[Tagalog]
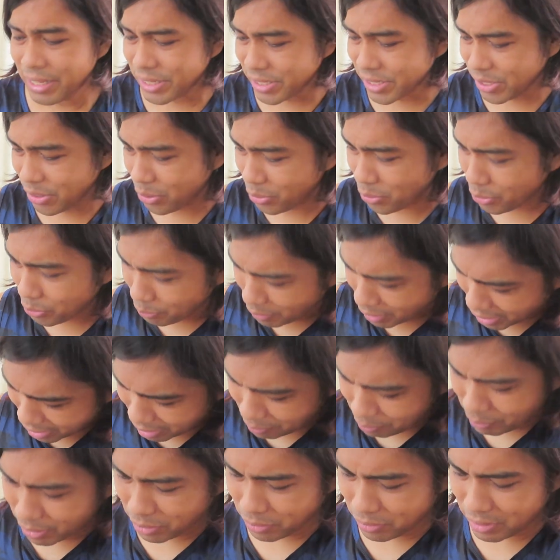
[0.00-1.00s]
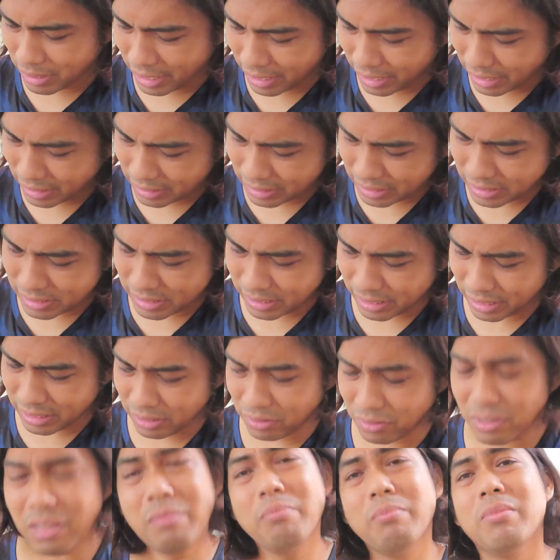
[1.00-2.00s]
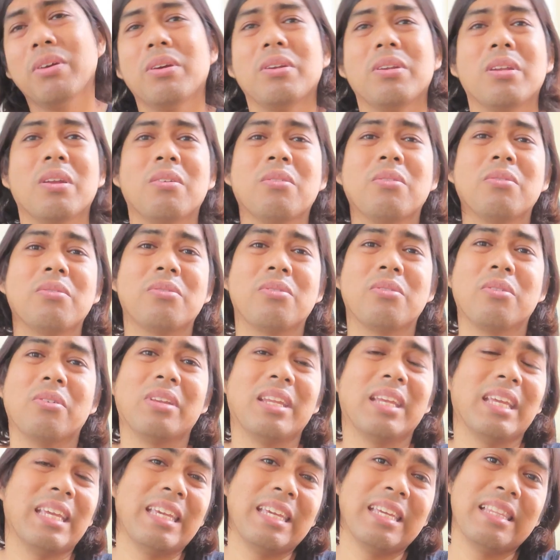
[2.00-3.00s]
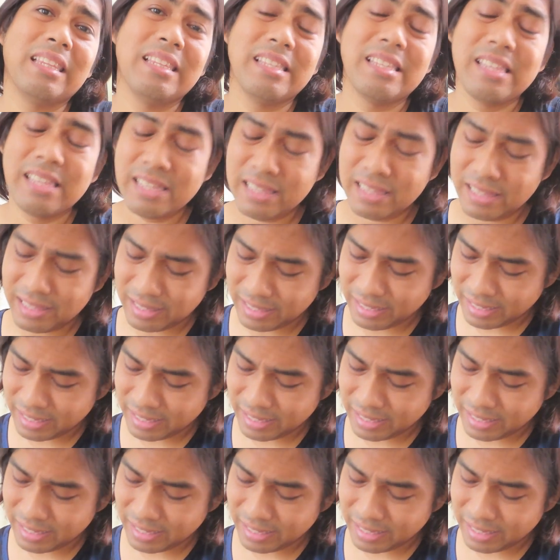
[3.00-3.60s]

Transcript: So, para patunayan din sa inyo na meron akong chronic kidney,